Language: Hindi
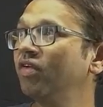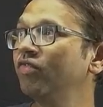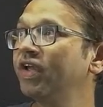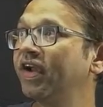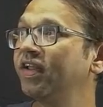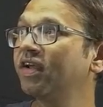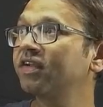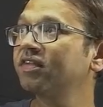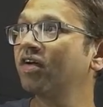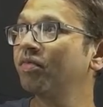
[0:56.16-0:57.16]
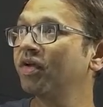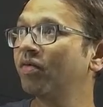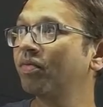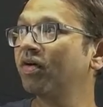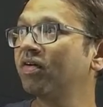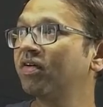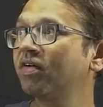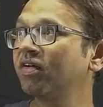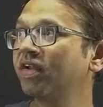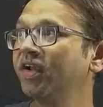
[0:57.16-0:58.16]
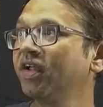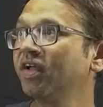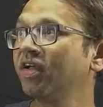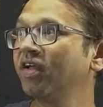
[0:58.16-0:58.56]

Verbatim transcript: वी आई टी का एग्ज़ाम है आपका राइट